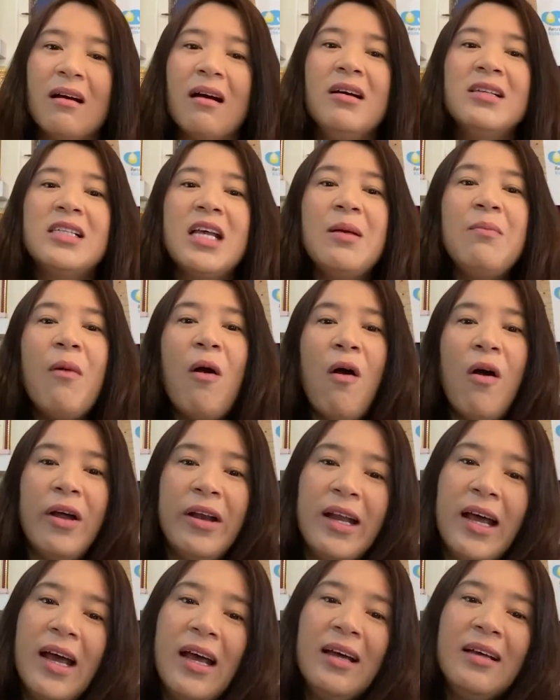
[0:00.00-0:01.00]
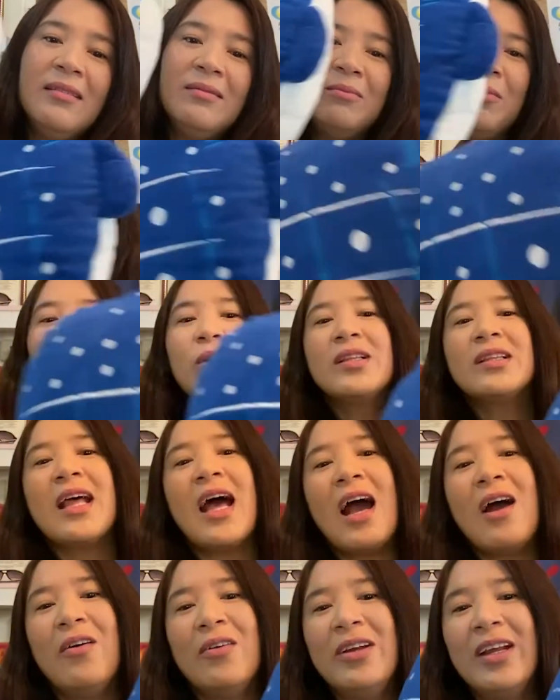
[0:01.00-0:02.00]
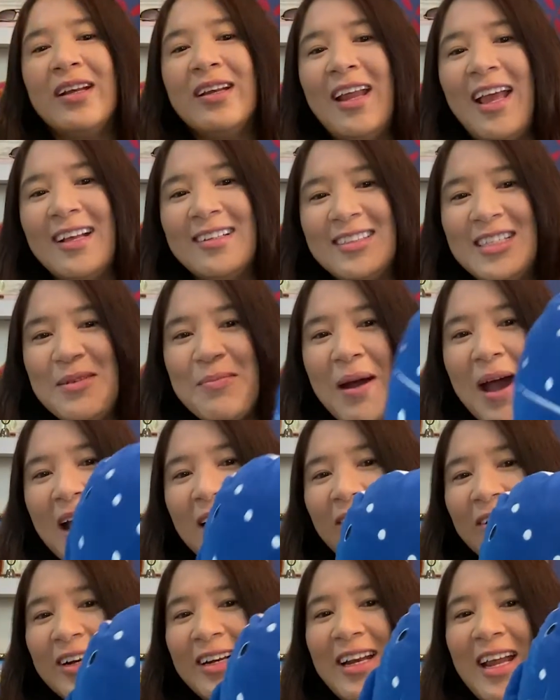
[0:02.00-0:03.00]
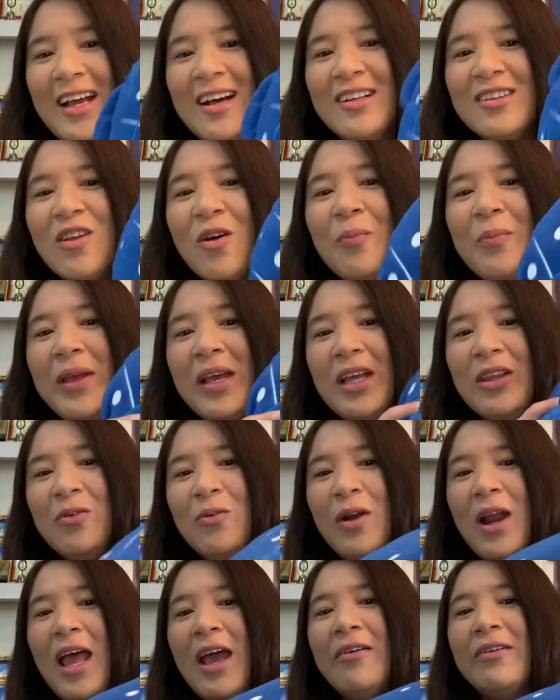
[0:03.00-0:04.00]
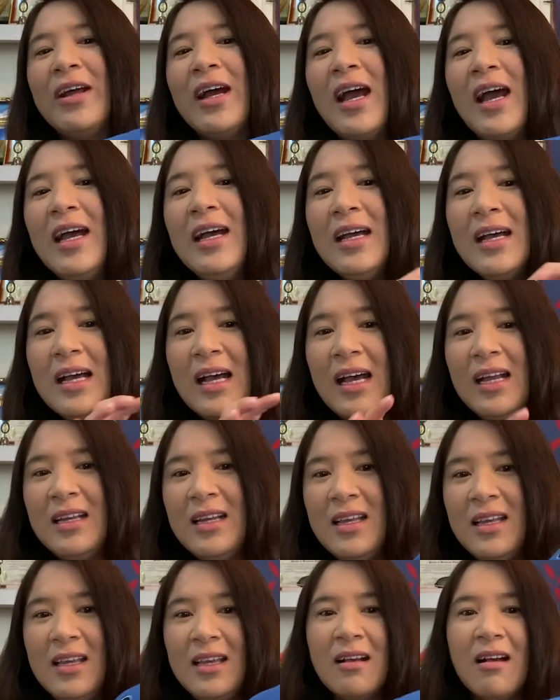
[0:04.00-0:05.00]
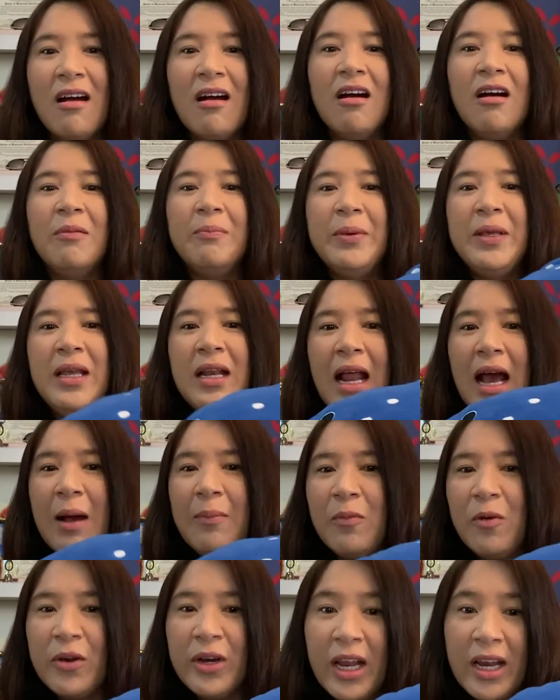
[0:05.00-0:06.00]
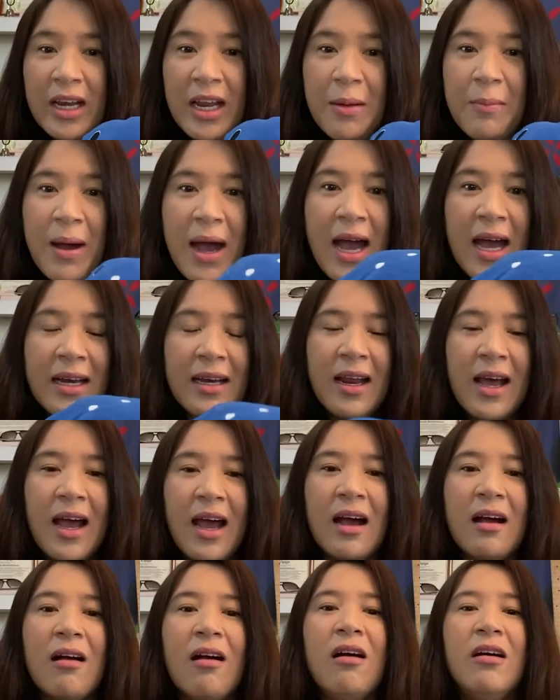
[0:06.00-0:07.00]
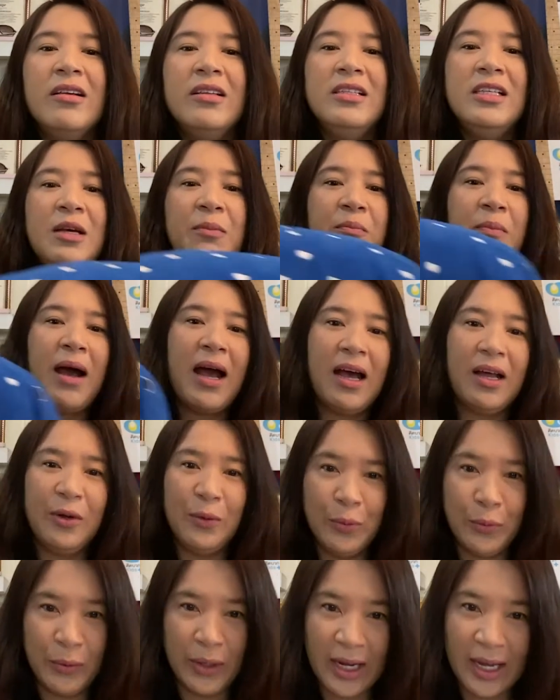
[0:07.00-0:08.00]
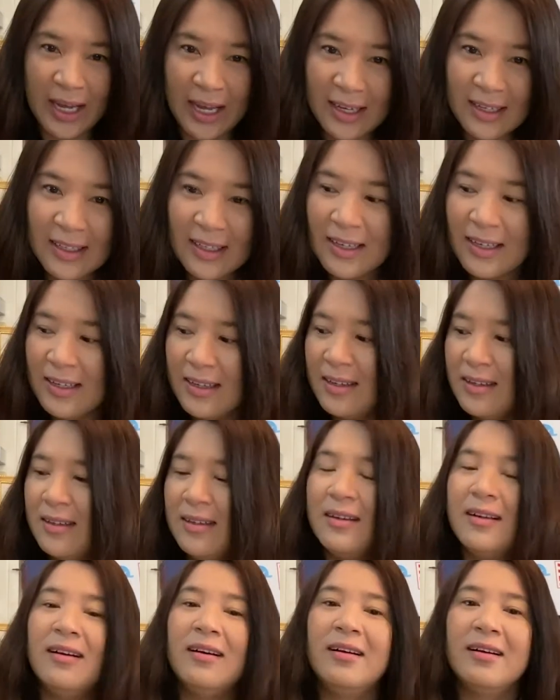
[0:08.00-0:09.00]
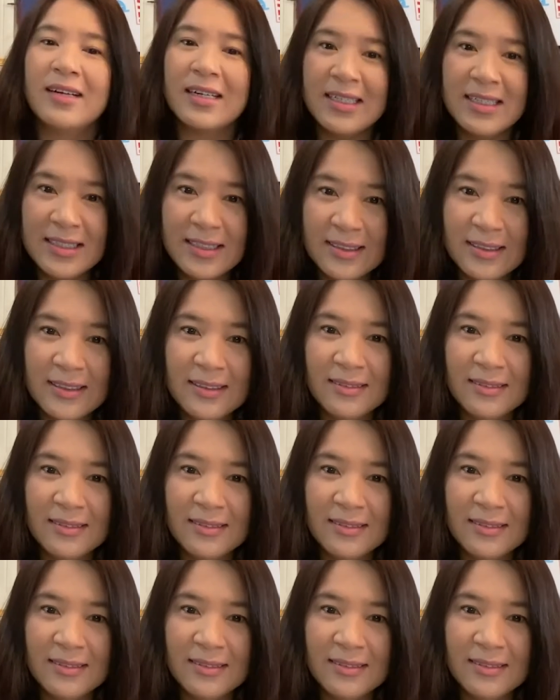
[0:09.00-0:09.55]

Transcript: ก็ใช้หมอนนะคะหมอนตุ๊กตาของเด็ก ๆ ที่บ้านของเด็กๆก็ต้องมีกันอยู่แล้วนะคะ อันนี้ก็พี่หลามของเด็กในบ้านนะคะ ก็ยืมมาดูนะคะ หรือ